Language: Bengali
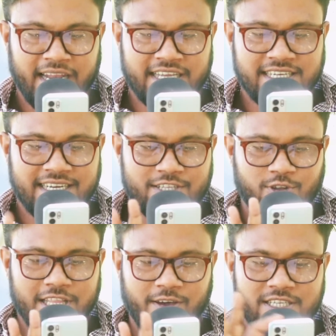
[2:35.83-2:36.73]
নেক্সটে টাচ
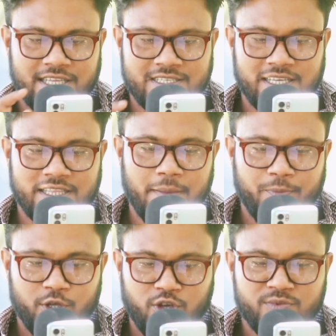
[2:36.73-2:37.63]
করে দেওয়ার সাথে সাথে
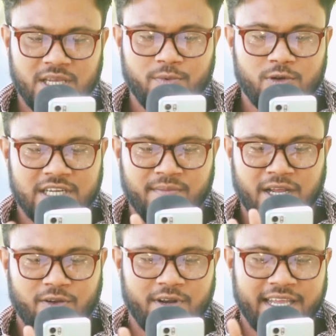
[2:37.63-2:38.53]
প্রথম যেই ভুলটা
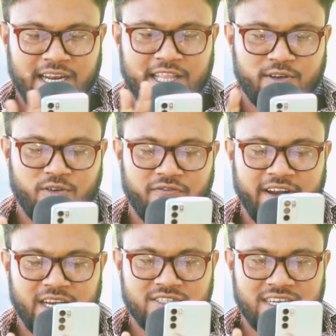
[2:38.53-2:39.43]
আমরা করি এখানে দেখুন
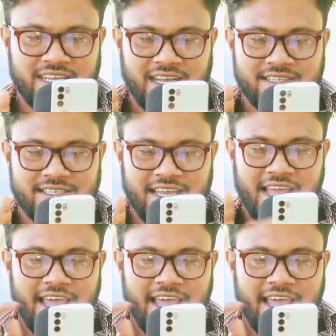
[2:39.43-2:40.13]
ফ্রেন্ডস লিখা আছে